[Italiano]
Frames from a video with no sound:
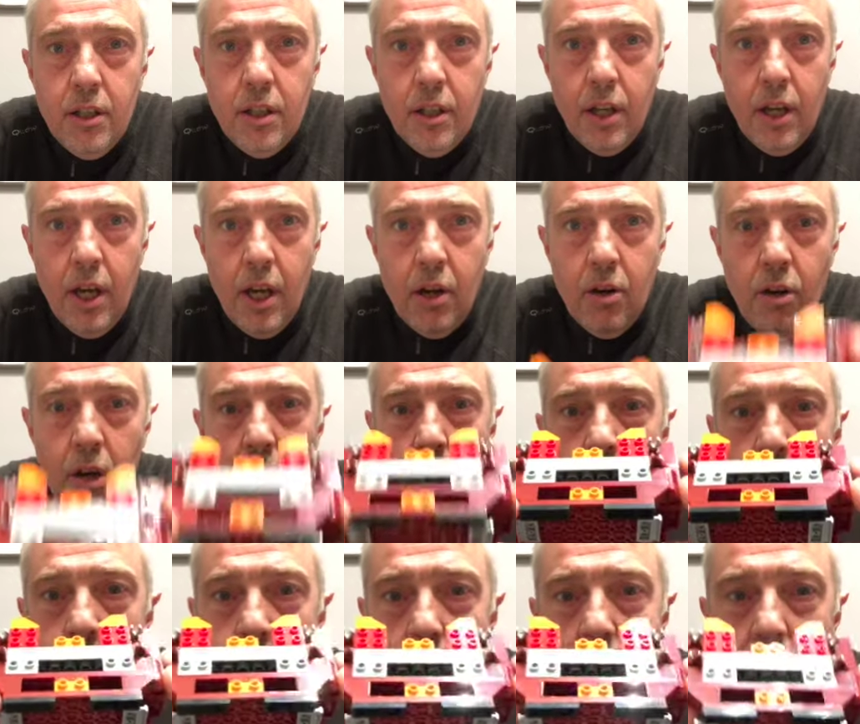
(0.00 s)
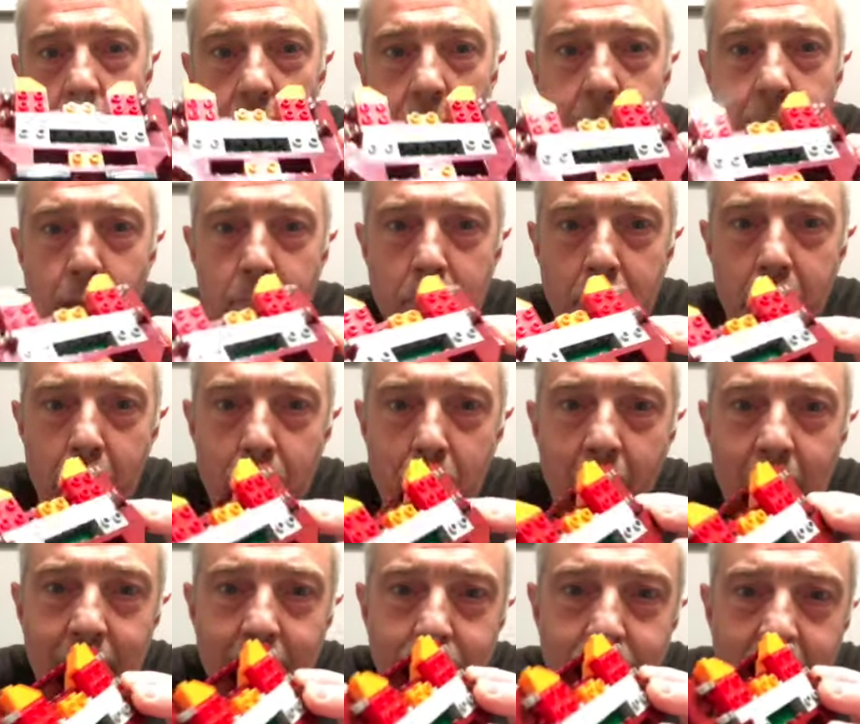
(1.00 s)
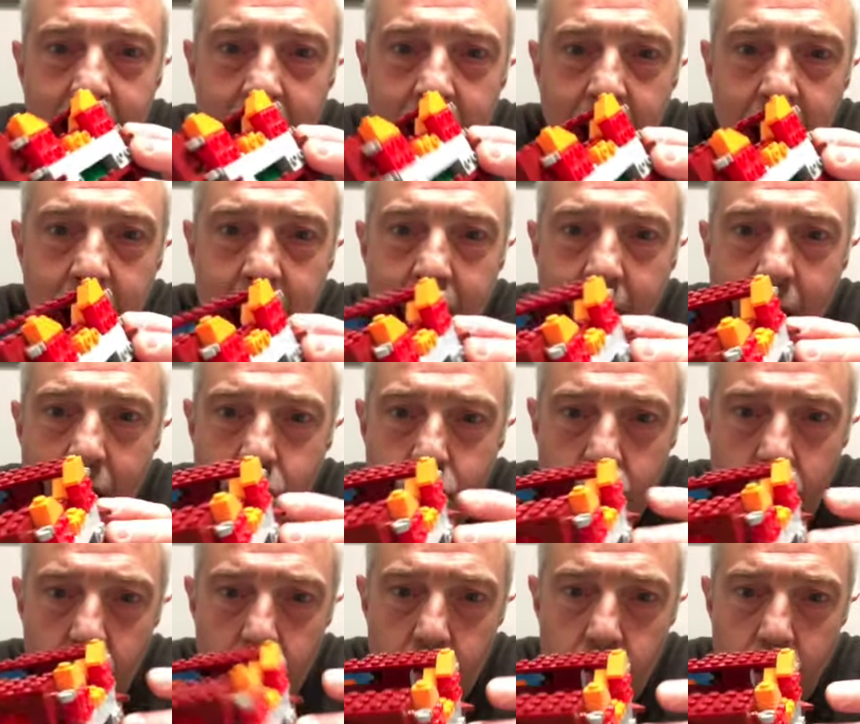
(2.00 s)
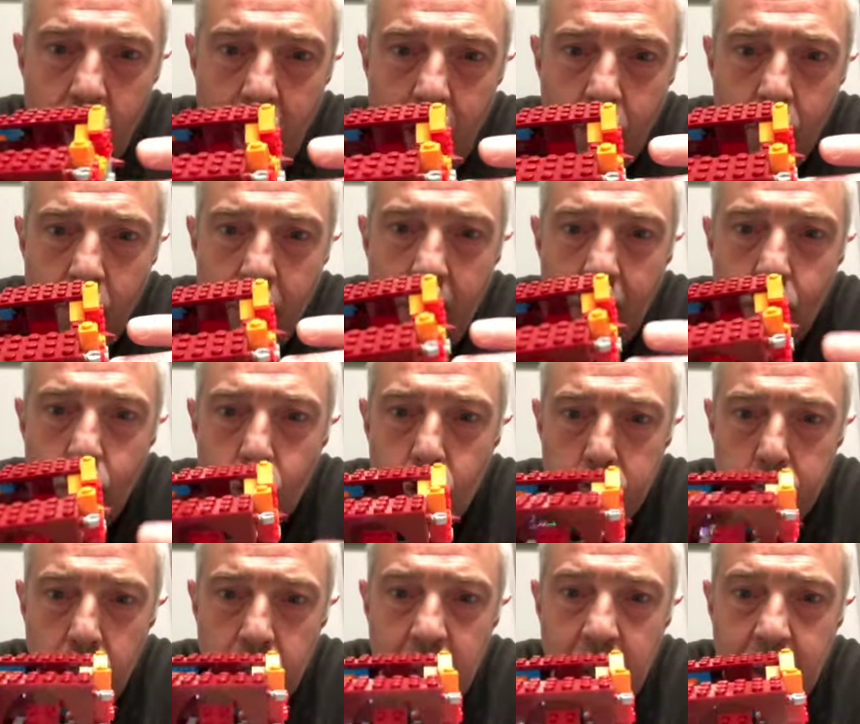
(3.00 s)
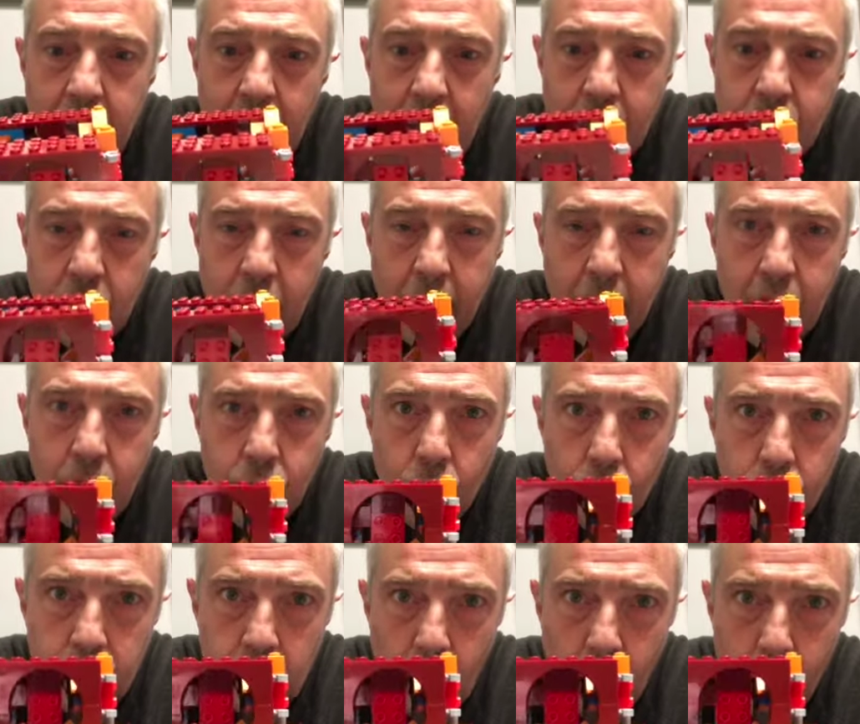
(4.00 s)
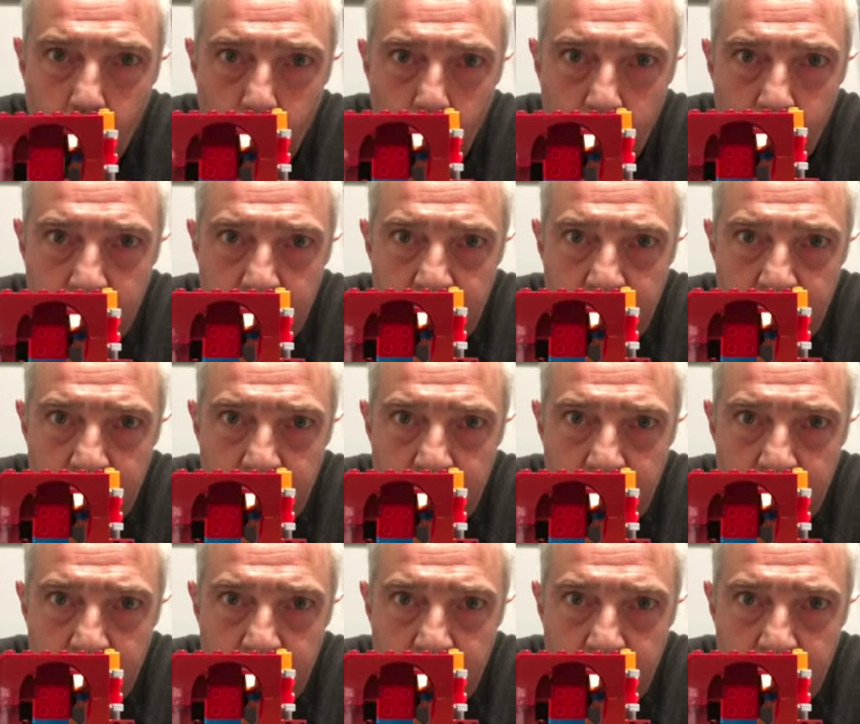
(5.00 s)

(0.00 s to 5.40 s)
Ecco ragazzi la prima parte finita del casco, cioè quella corrispondente al sacchetto numero 1.